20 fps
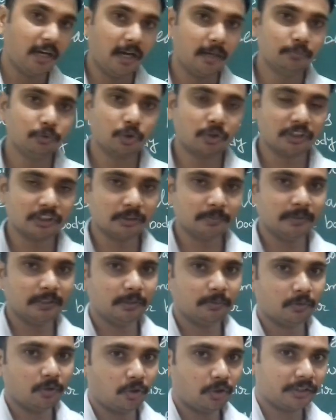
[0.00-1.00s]
अब जो
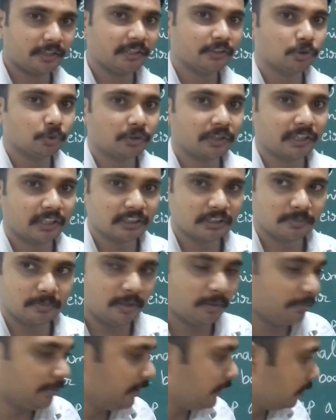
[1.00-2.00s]
कश्मीरी कॉट है जो कि
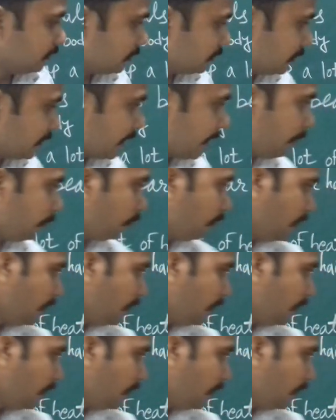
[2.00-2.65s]
कश्मीर में मिलने ठीक है